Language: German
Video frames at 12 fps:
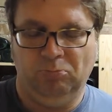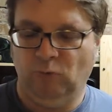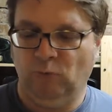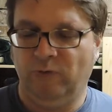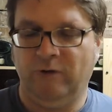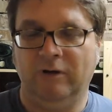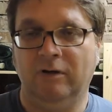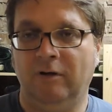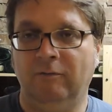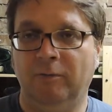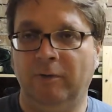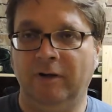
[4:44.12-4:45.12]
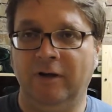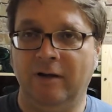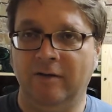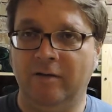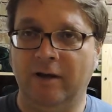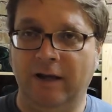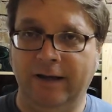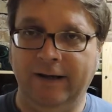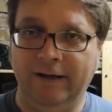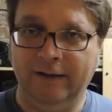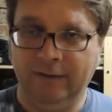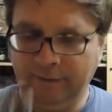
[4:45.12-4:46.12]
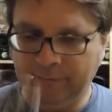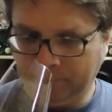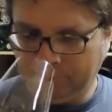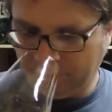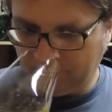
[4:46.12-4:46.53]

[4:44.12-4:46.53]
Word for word: ich würde sagen, einfach mal die Nase reinhalten.